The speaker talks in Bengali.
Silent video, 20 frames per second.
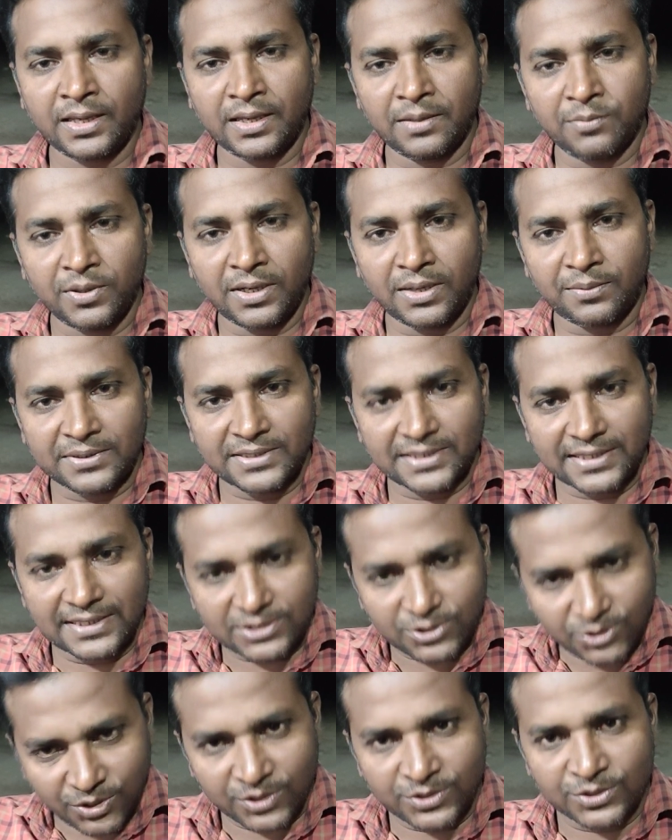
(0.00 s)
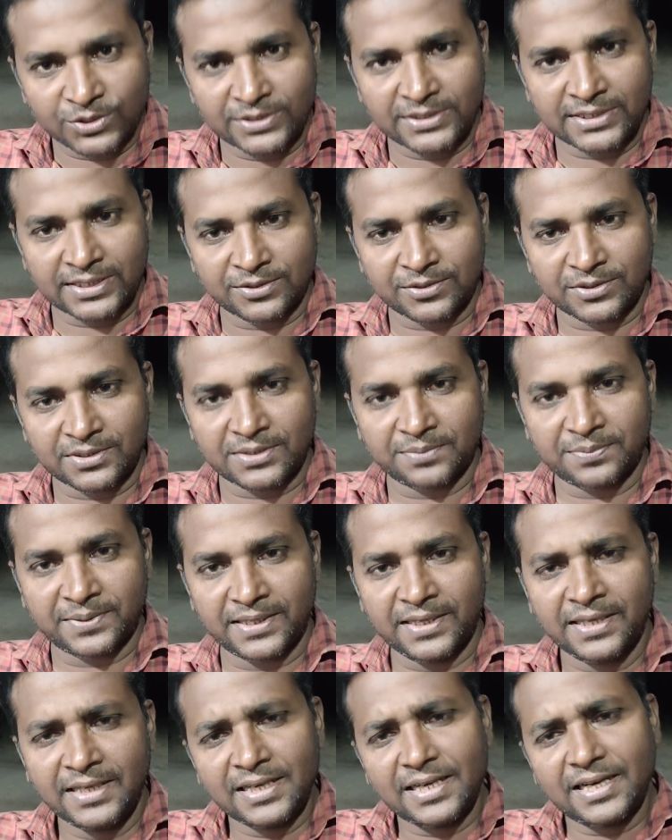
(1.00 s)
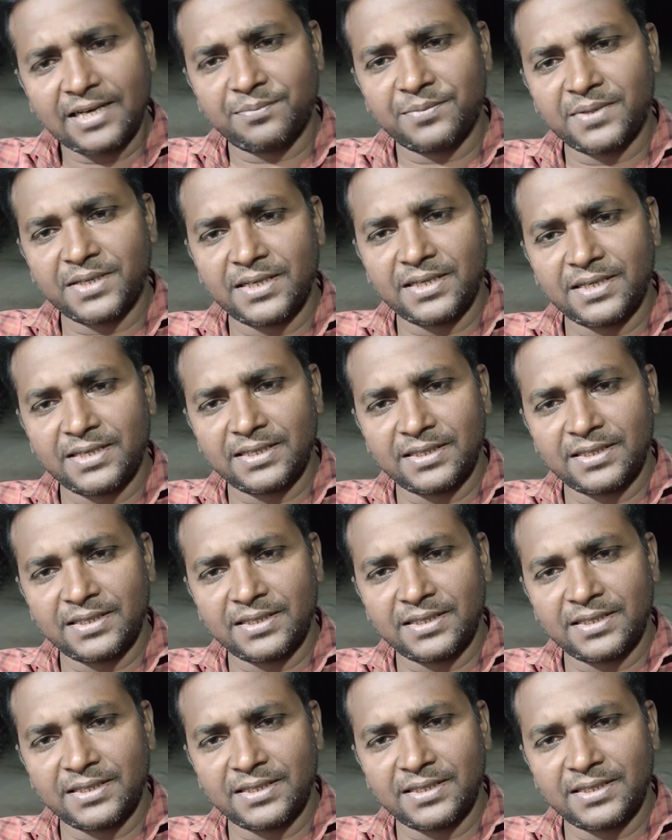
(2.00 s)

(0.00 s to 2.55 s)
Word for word: এবং আমাদেরকে সহযোগিতা করতে পারে আমরা